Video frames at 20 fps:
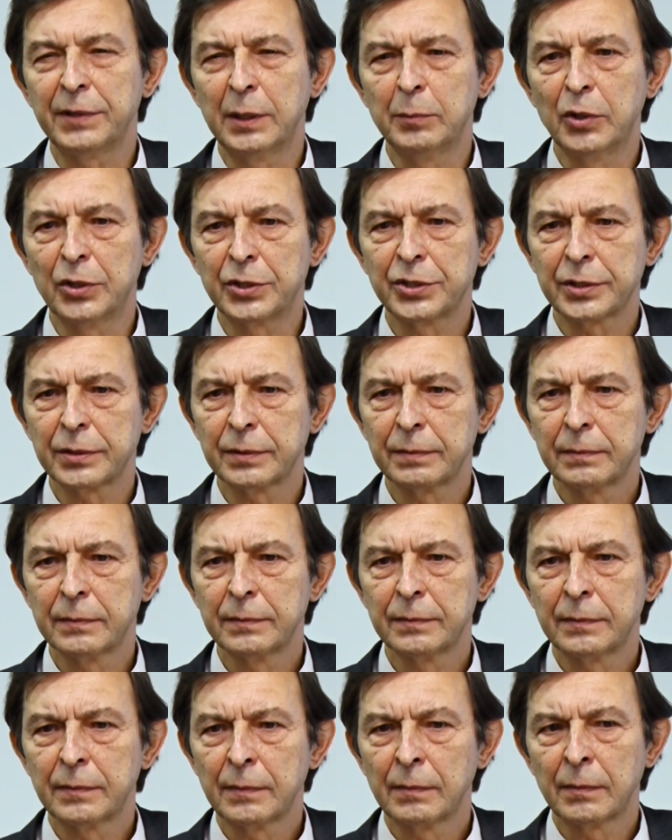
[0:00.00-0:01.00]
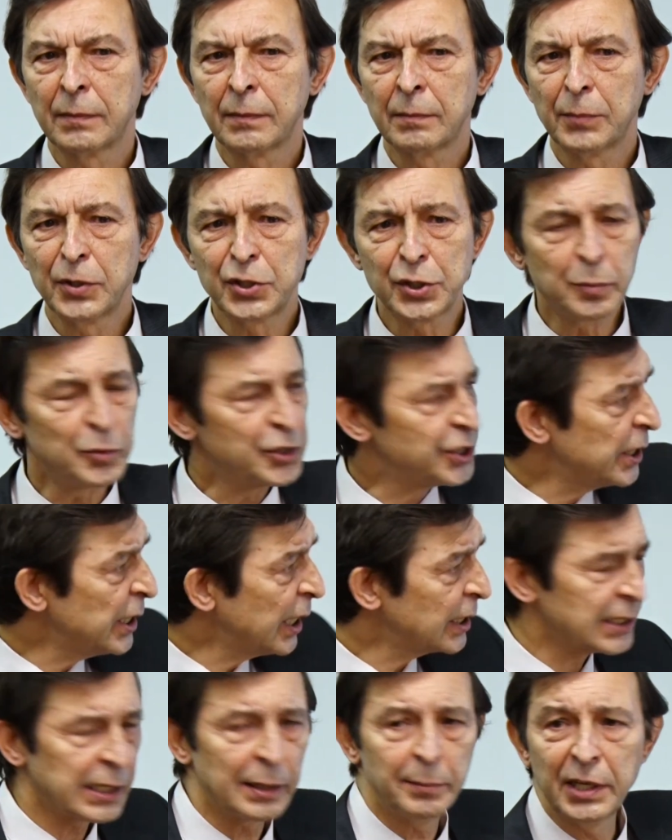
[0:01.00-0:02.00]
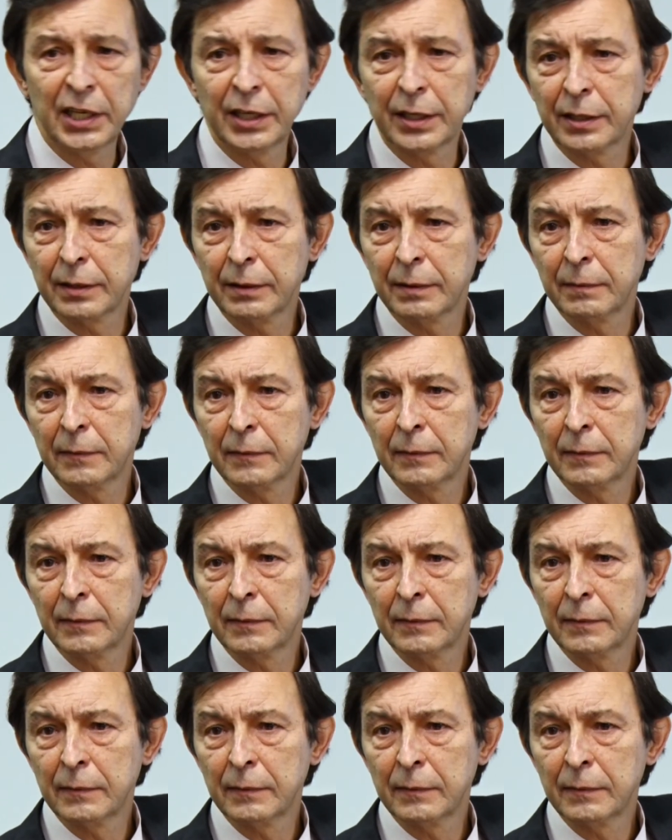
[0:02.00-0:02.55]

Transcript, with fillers: не больше. Почему? Сигнал слабенький.